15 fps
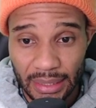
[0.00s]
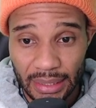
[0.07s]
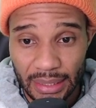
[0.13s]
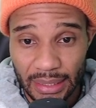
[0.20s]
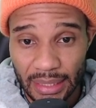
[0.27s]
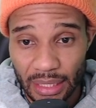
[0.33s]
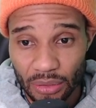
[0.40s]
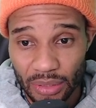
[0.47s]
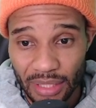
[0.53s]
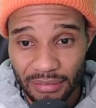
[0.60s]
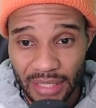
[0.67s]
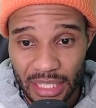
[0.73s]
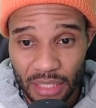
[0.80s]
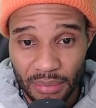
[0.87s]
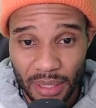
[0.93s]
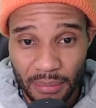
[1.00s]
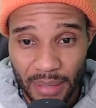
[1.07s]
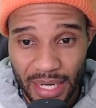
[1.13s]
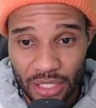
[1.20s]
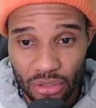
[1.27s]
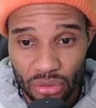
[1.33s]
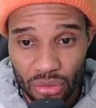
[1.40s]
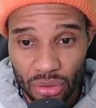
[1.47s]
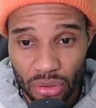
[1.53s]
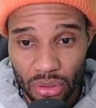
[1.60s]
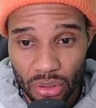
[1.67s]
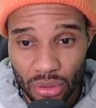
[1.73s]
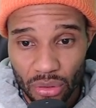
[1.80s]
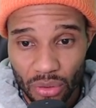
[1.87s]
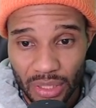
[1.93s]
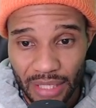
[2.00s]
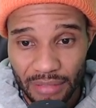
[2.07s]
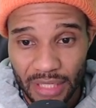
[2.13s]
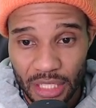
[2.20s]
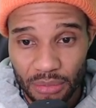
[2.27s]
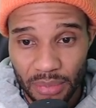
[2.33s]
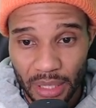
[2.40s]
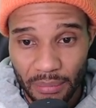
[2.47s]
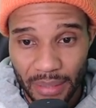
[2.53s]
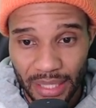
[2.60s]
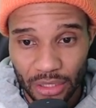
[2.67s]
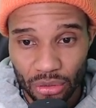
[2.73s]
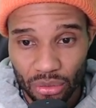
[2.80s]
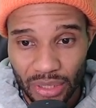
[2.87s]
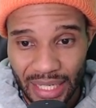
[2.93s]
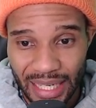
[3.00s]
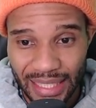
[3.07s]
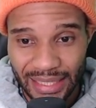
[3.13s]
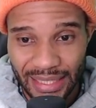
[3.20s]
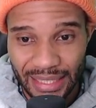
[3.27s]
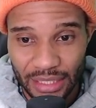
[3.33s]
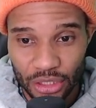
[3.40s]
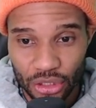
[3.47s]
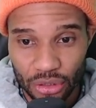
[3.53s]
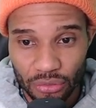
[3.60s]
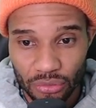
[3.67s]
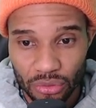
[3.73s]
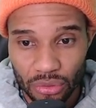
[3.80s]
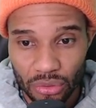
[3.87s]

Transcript: e a concavidade é para baixo. Concavidade para baixo, ar negativo.